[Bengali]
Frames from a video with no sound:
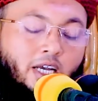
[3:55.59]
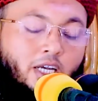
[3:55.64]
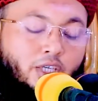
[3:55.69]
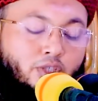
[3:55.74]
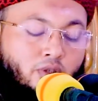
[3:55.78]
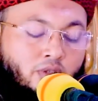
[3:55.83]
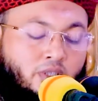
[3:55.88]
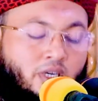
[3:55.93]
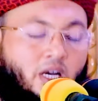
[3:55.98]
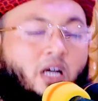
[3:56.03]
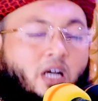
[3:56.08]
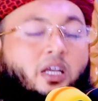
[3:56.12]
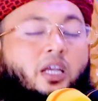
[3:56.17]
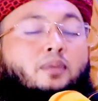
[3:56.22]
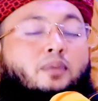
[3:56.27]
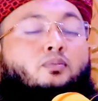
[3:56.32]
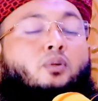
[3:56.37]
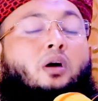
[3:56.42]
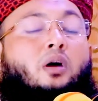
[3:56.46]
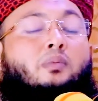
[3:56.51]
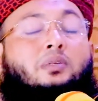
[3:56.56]
এই জন্য
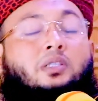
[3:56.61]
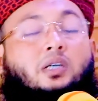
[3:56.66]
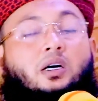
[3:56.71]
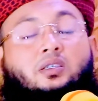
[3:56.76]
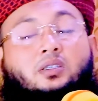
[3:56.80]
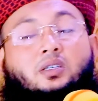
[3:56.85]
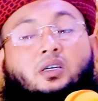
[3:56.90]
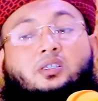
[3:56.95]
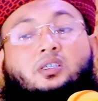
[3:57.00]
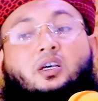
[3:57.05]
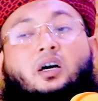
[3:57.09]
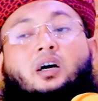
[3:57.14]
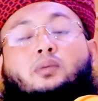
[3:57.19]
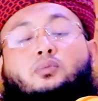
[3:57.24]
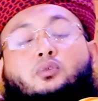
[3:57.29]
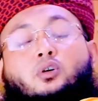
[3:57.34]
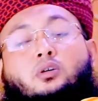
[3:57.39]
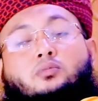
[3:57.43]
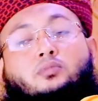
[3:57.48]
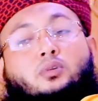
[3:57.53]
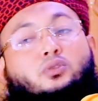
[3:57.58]
হাকিম মোহাম্মদ আখতার সাহাব
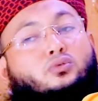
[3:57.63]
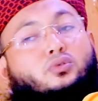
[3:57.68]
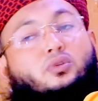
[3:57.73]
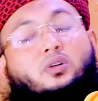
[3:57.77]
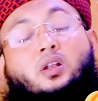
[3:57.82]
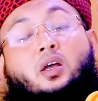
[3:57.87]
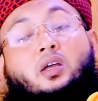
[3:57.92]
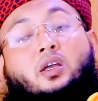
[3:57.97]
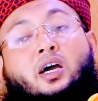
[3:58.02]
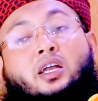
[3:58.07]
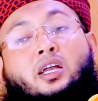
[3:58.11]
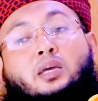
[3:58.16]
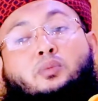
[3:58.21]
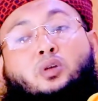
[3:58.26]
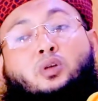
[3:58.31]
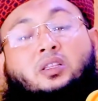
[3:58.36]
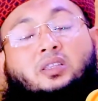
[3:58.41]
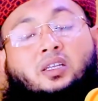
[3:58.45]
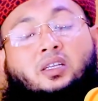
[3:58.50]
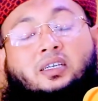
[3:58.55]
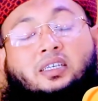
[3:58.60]
রহমতুল্লাহ আলাই
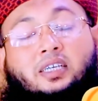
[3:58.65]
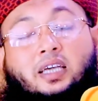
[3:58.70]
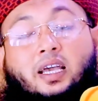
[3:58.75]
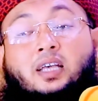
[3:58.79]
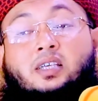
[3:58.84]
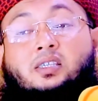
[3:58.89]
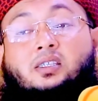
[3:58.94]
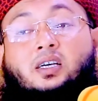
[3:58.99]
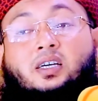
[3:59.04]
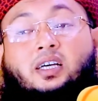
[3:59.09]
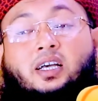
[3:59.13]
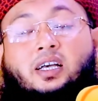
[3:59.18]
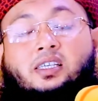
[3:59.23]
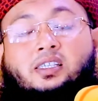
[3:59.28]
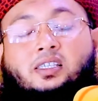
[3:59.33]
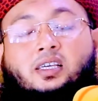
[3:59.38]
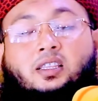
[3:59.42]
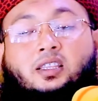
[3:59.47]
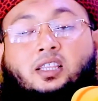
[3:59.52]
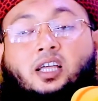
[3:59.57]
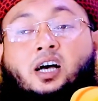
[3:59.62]
বলতেন কেইসা
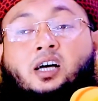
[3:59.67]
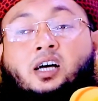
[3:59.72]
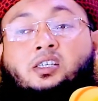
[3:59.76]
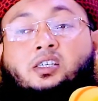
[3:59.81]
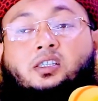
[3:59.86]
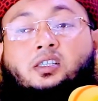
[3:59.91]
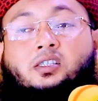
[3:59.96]
কেইসা তাজ